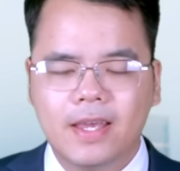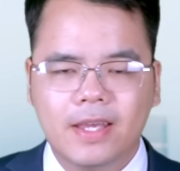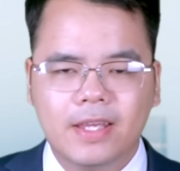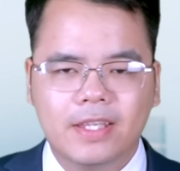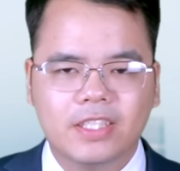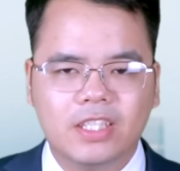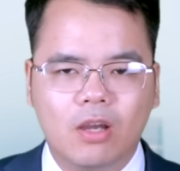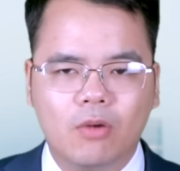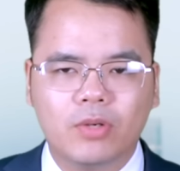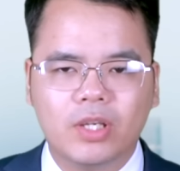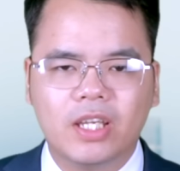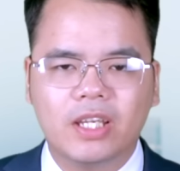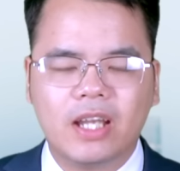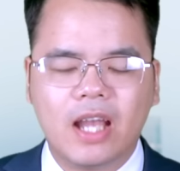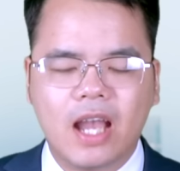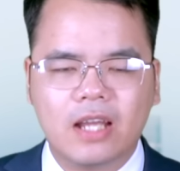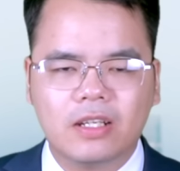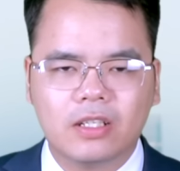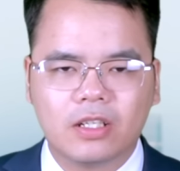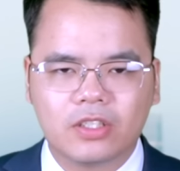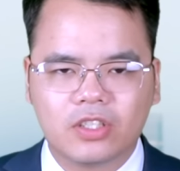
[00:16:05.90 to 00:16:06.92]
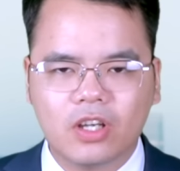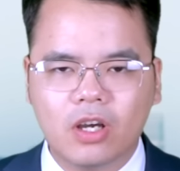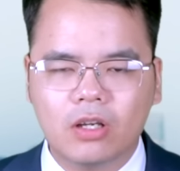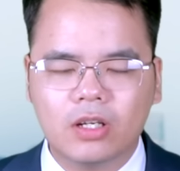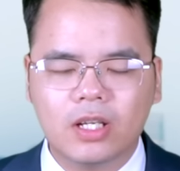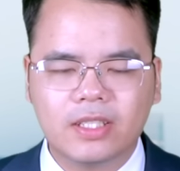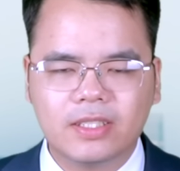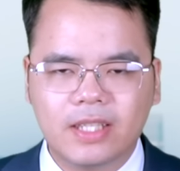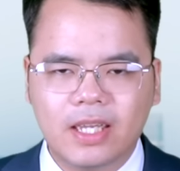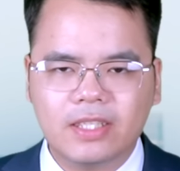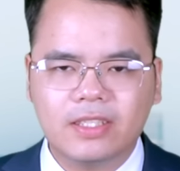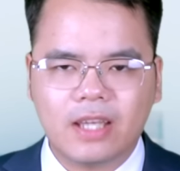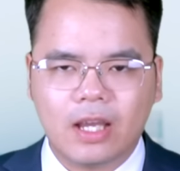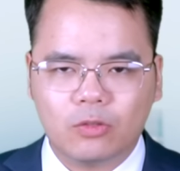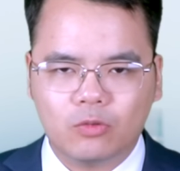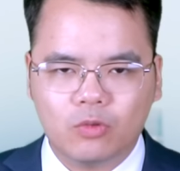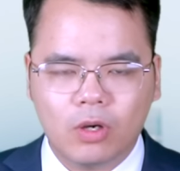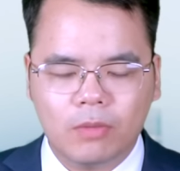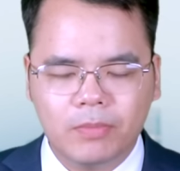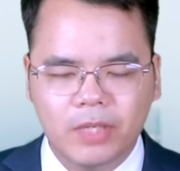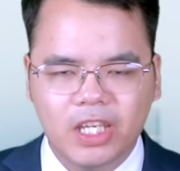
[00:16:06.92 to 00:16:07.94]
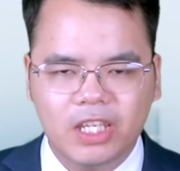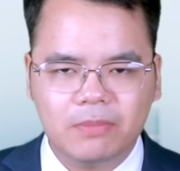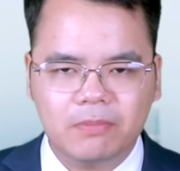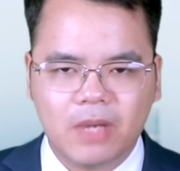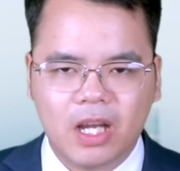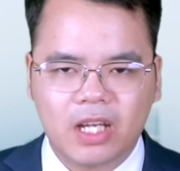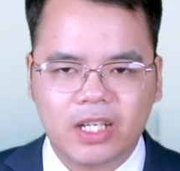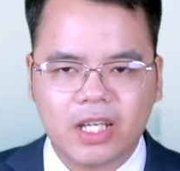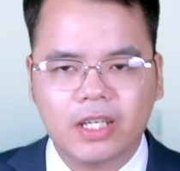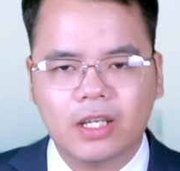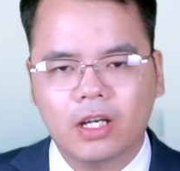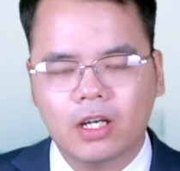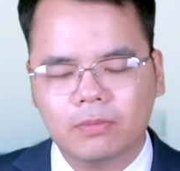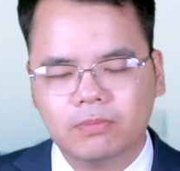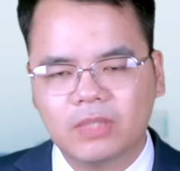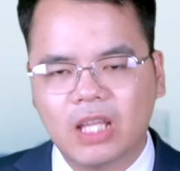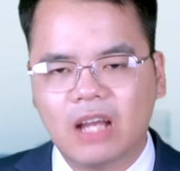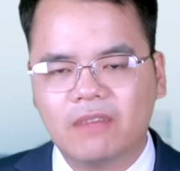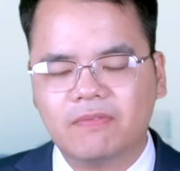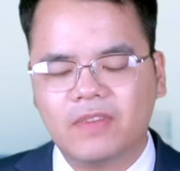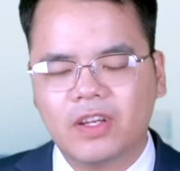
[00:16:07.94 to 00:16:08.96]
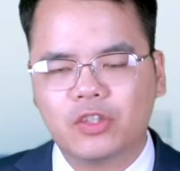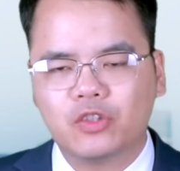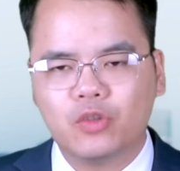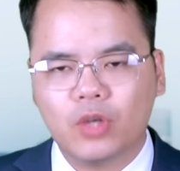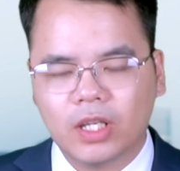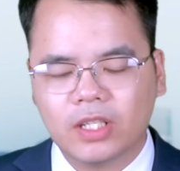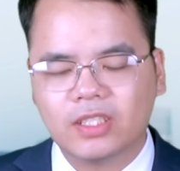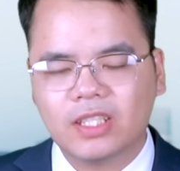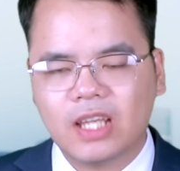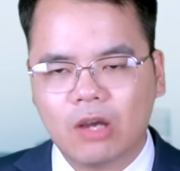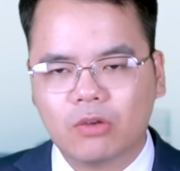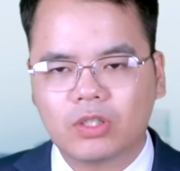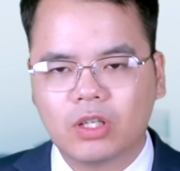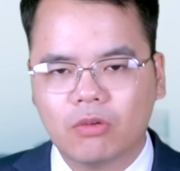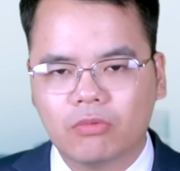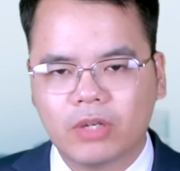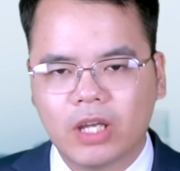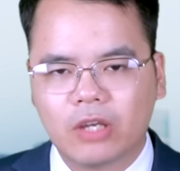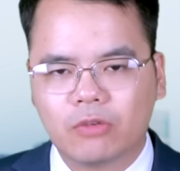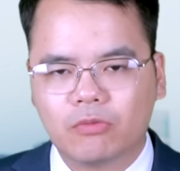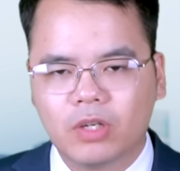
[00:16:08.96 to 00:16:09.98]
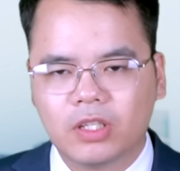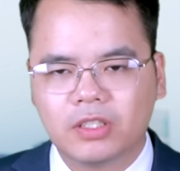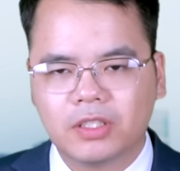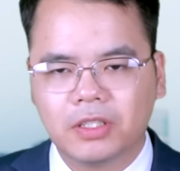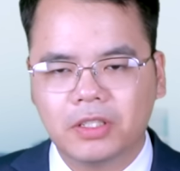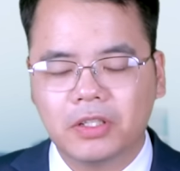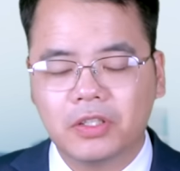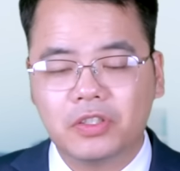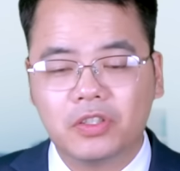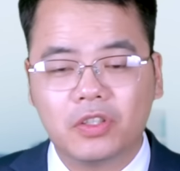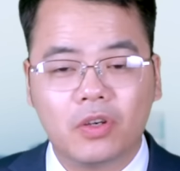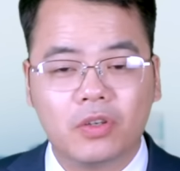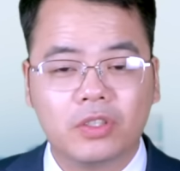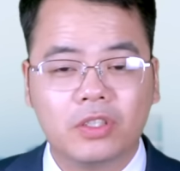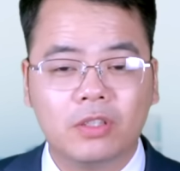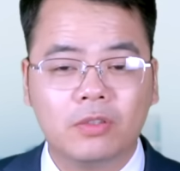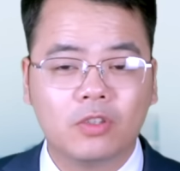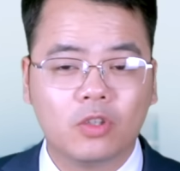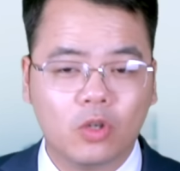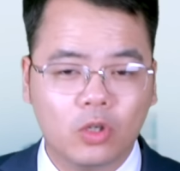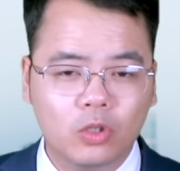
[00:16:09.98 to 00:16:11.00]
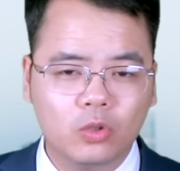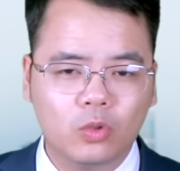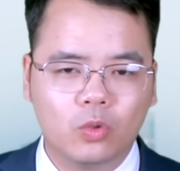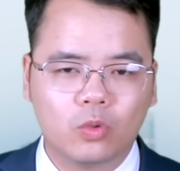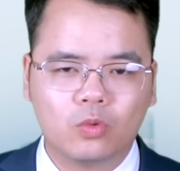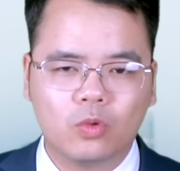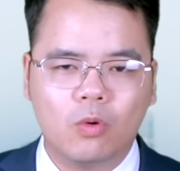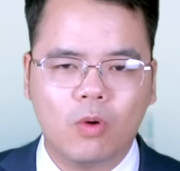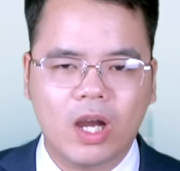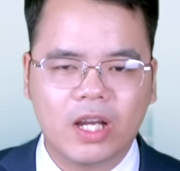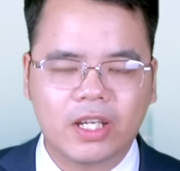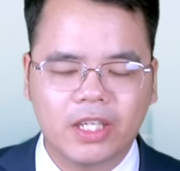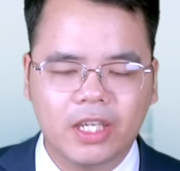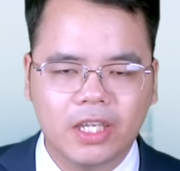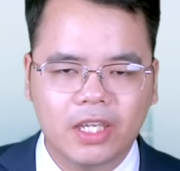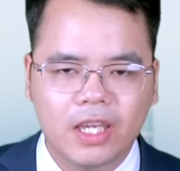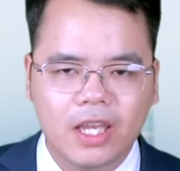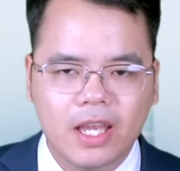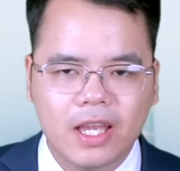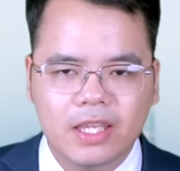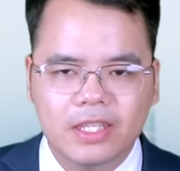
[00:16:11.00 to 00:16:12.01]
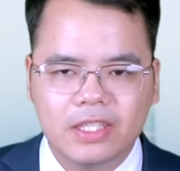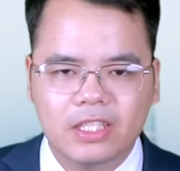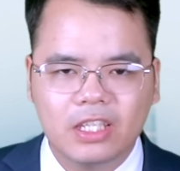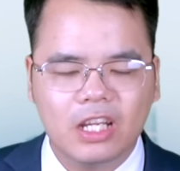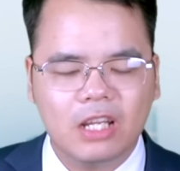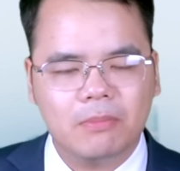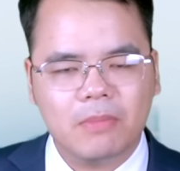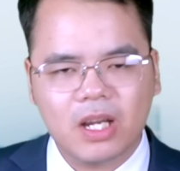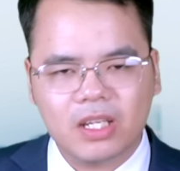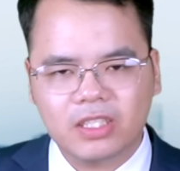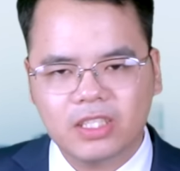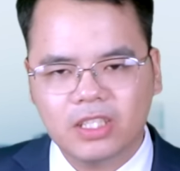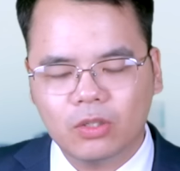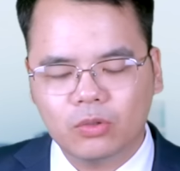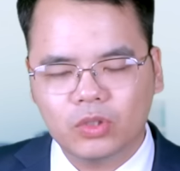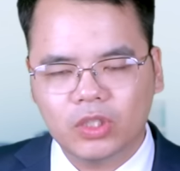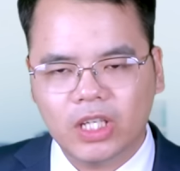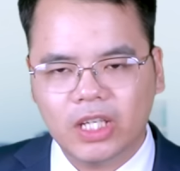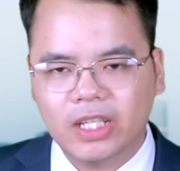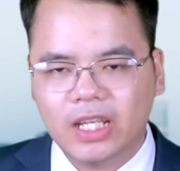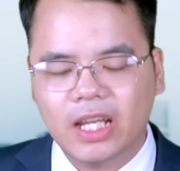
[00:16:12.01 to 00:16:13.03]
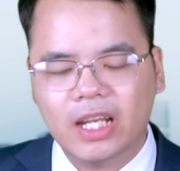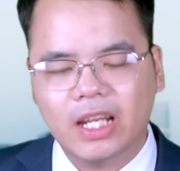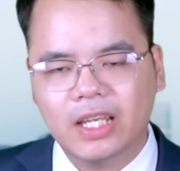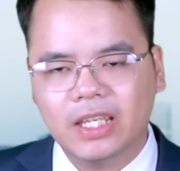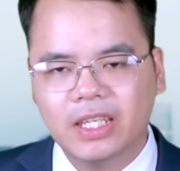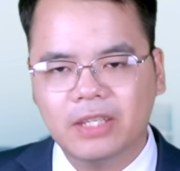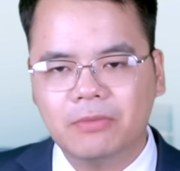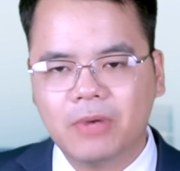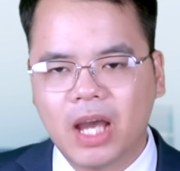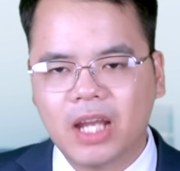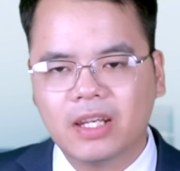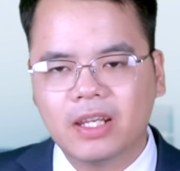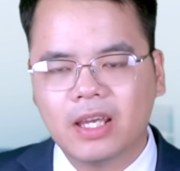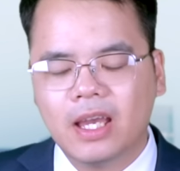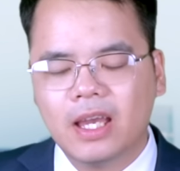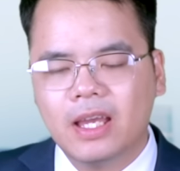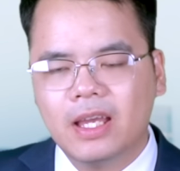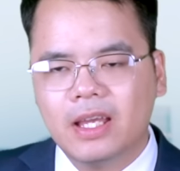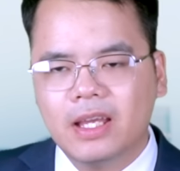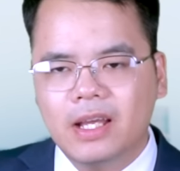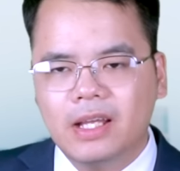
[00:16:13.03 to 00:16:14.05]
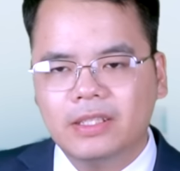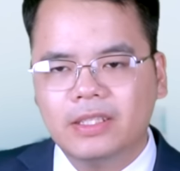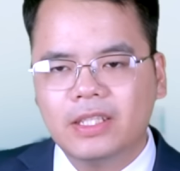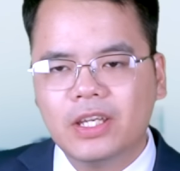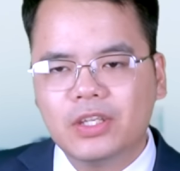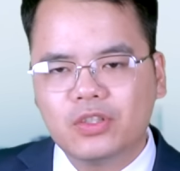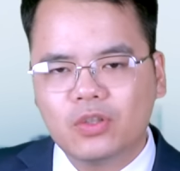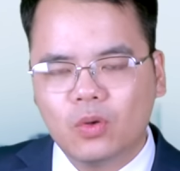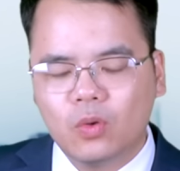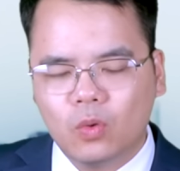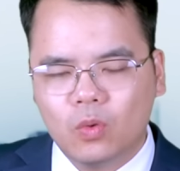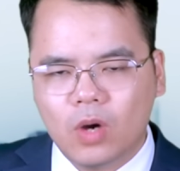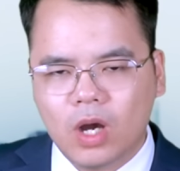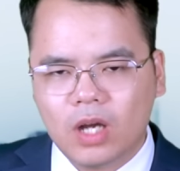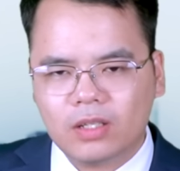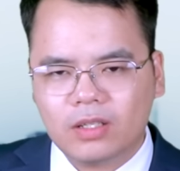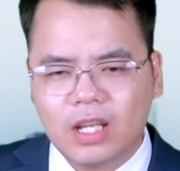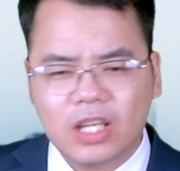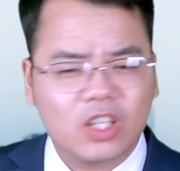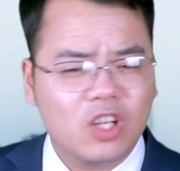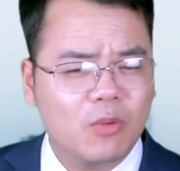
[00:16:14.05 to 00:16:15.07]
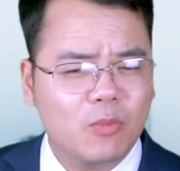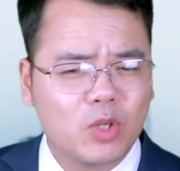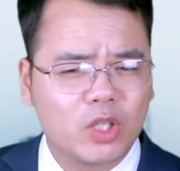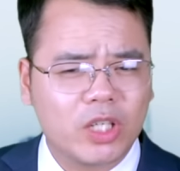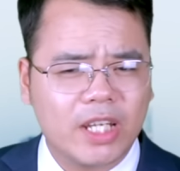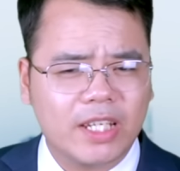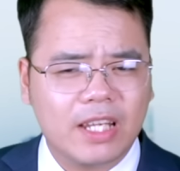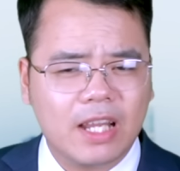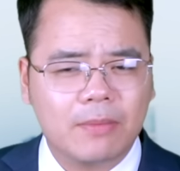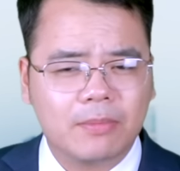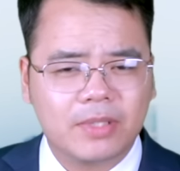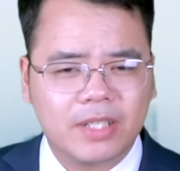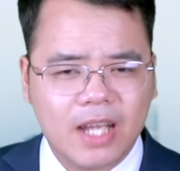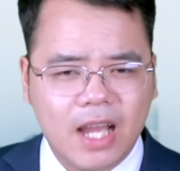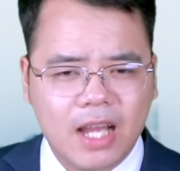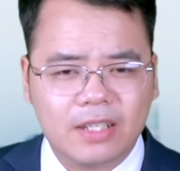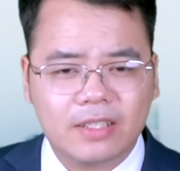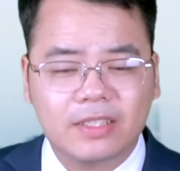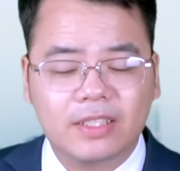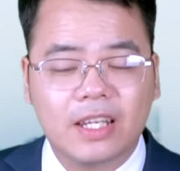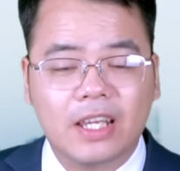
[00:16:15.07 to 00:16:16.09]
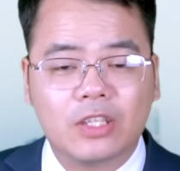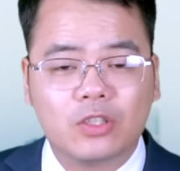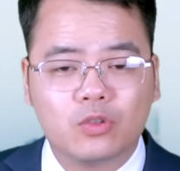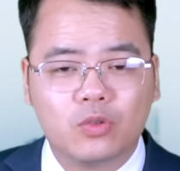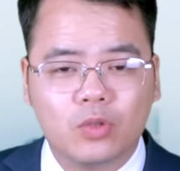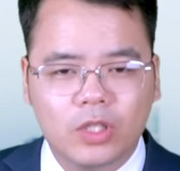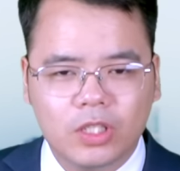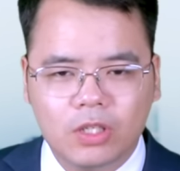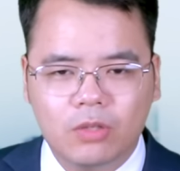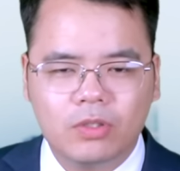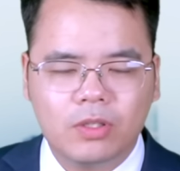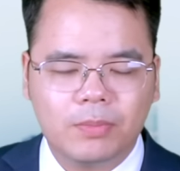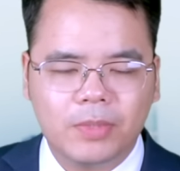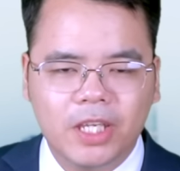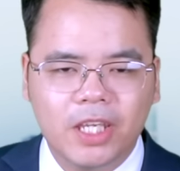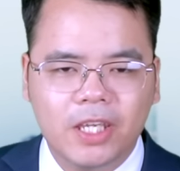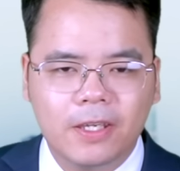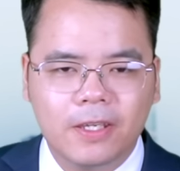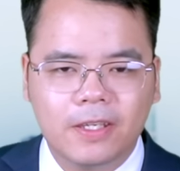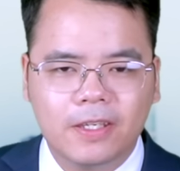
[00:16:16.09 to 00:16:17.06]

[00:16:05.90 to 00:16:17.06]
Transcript: Trong khi Nga được cho là sẽ trả đũa Mỹ bằng cách hợp tác và chuyển giao công nghệ quân sự cho những đối thủ của Hoa Kỳ như là Bắc Triều Tiên hay là Iran, thì Trung Quốc lại có một cách làm khác để suy yếu nước Mỹ.